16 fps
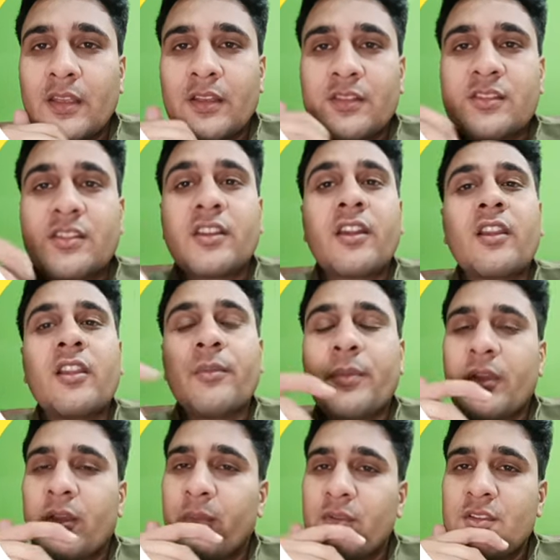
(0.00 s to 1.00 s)
शीघ्र
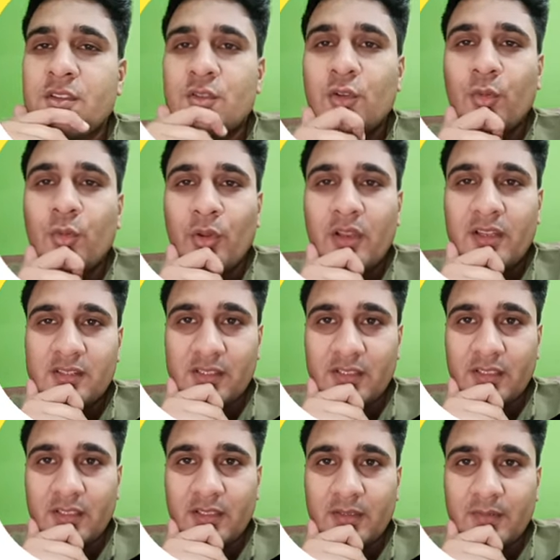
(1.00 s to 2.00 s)
लिपिक भी जिसको बोला जाता
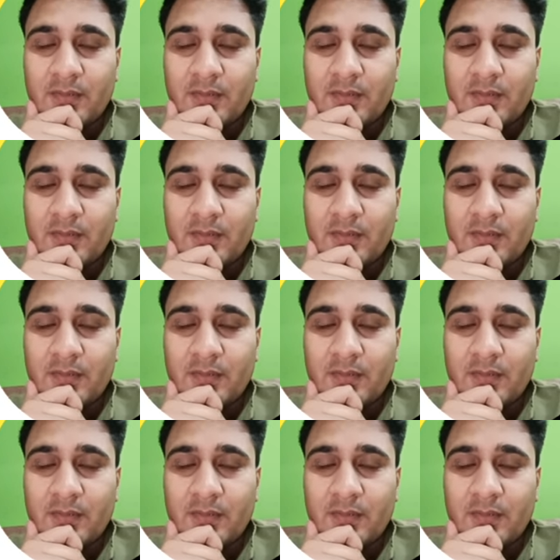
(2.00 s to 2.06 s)
है